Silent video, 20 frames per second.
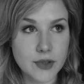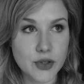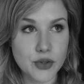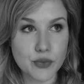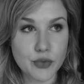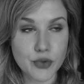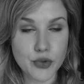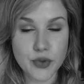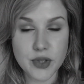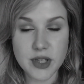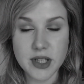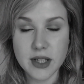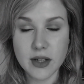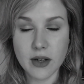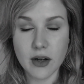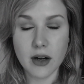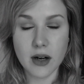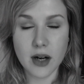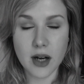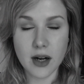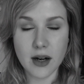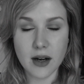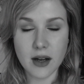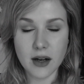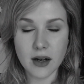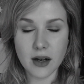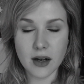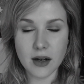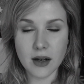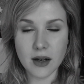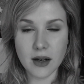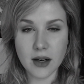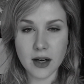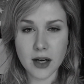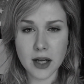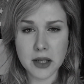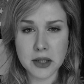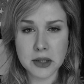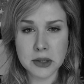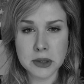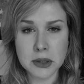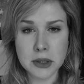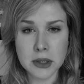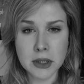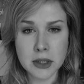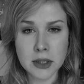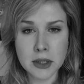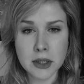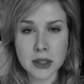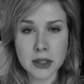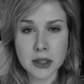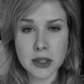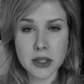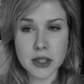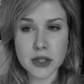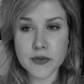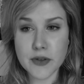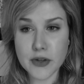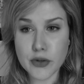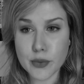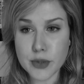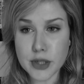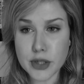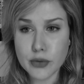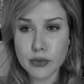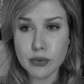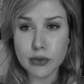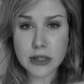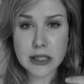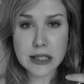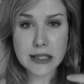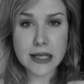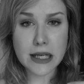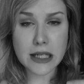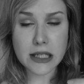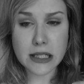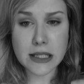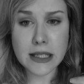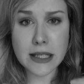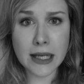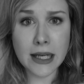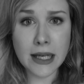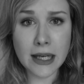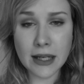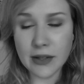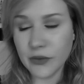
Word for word: Je me suis dit, oh là là là là là je vais être obligée de tous les acheter